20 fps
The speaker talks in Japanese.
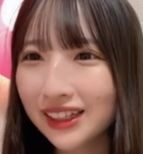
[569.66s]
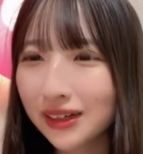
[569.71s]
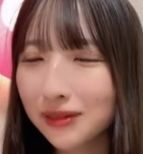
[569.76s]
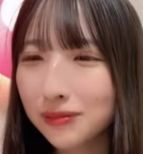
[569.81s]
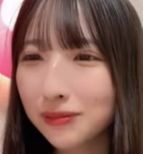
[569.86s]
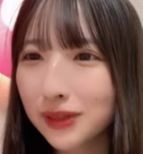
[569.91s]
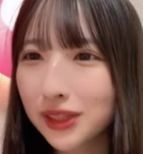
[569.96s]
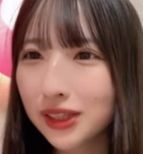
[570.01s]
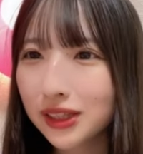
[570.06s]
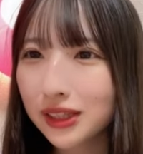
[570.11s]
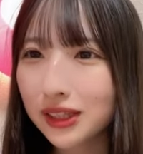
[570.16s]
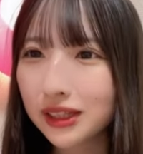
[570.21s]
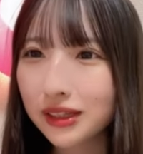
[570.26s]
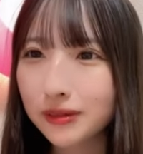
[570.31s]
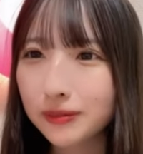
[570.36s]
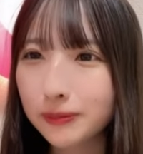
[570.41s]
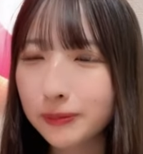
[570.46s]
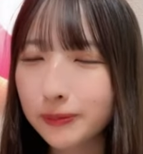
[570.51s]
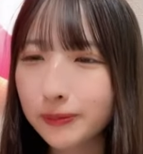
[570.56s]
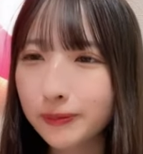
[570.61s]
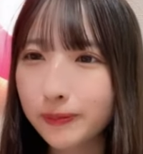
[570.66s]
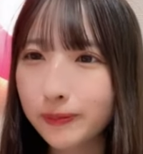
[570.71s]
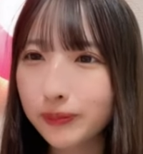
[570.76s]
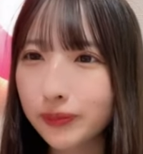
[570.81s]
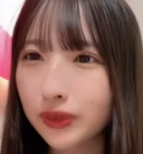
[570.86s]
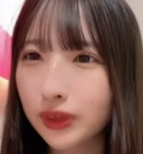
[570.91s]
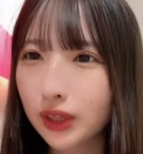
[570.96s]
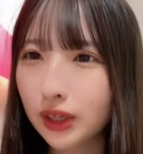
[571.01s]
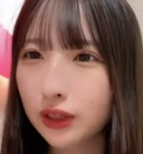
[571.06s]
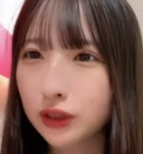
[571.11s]
頑張って
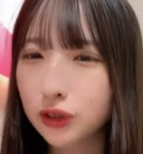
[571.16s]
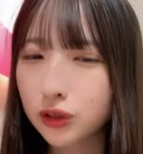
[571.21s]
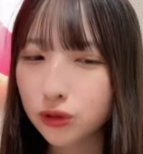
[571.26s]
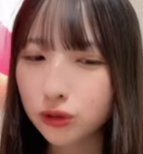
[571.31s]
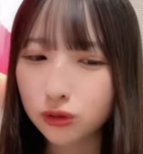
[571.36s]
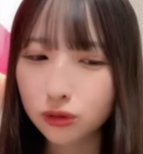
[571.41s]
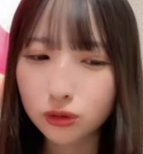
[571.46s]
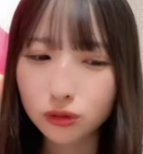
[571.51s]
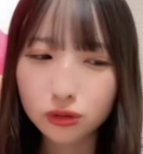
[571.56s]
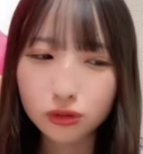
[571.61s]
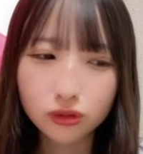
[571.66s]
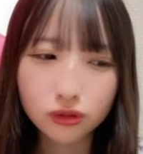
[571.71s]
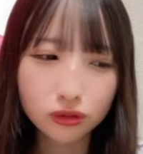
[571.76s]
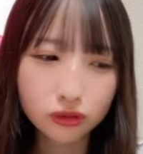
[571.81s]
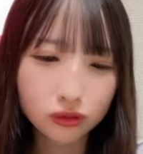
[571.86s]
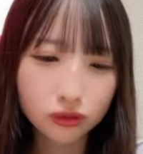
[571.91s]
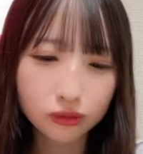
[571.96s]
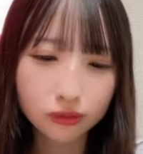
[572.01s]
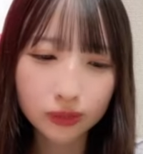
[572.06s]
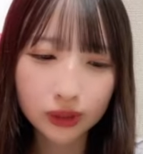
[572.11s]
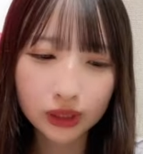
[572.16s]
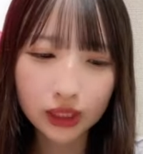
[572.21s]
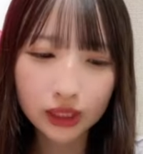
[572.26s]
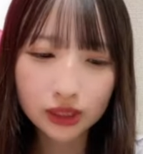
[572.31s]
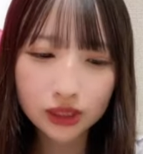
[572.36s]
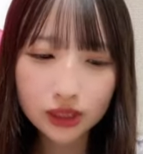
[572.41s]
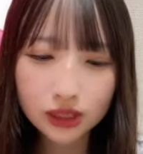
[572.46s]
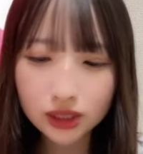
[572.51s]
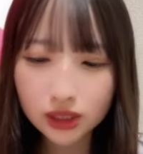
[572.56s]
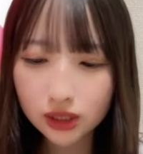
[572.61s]
ちょっと、まあ、立
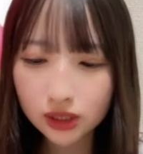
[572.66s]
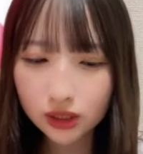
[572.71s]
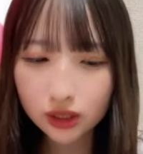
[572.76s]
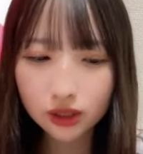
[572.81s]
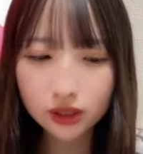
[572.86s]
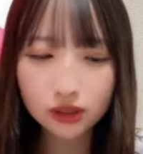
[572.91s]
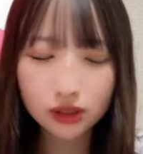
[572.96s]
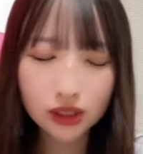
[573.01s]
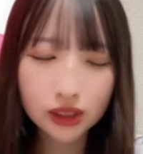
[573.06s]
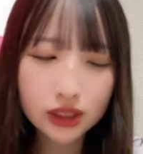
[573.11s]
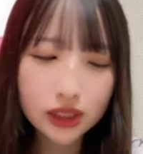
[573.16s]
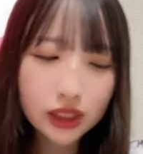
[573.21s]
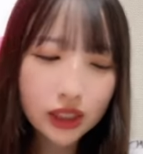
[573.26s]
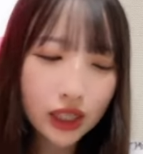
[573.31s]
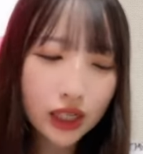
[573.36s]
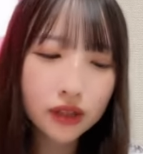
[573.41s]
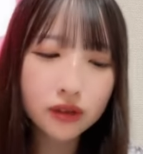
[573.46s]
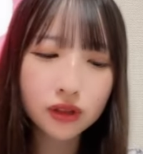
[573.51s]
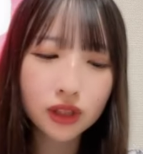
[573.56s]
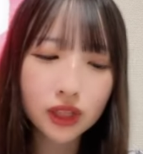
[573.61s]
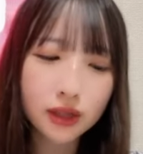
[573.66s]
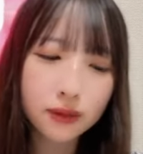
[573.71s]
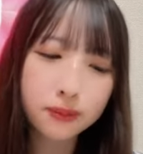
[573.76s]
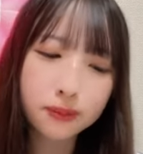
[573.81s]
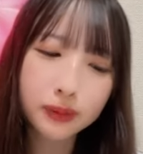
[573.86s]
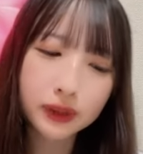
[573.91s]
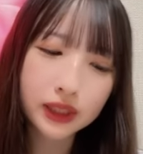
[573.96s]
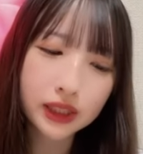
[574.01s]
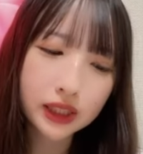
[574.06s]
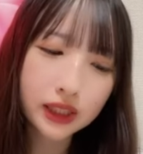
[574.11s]
ち立ちだよねやっ
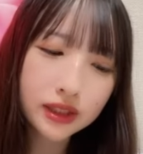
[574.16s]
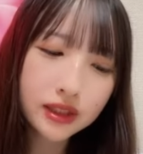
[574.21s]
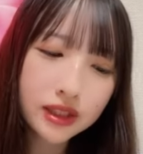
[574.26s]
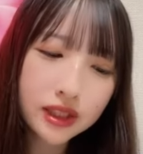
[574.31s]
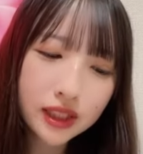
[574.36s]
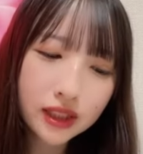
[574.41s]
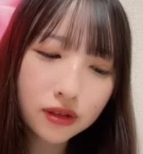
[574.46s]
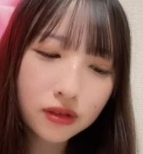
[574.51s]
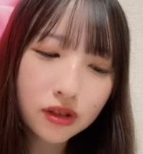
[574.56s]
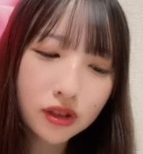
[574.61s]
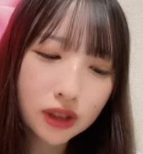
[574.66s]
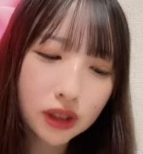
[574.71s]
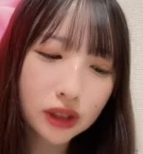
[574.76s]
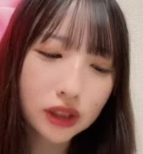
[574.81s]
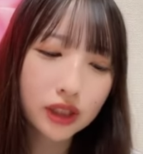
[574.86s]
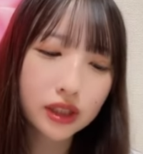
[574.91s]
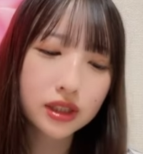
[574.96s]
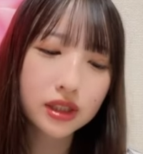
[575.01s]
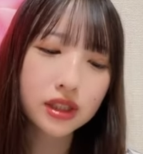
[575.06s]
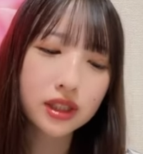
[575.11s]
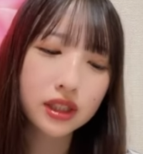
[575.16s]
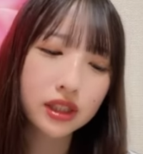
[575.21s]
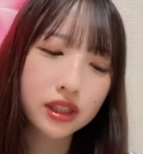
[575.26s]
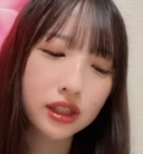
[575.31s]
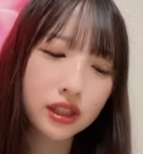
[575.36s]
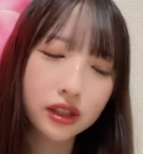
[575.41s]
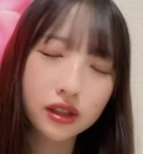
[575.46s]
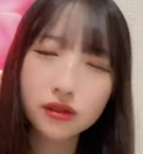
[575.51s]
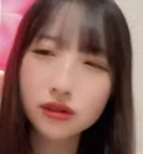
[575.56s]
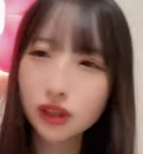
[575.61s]
ぱキラスキとか立ちでき
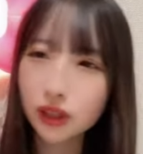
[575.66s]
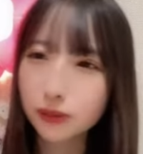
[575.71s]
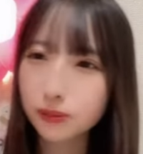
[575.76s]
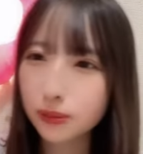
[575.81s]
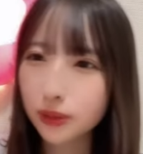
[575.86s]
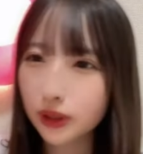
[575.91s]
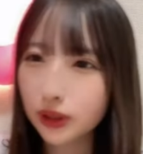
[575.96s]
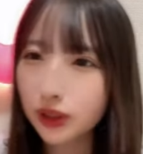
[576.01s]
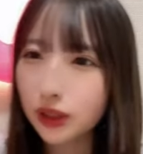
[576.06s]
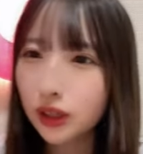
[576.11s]
たいよねやっぱ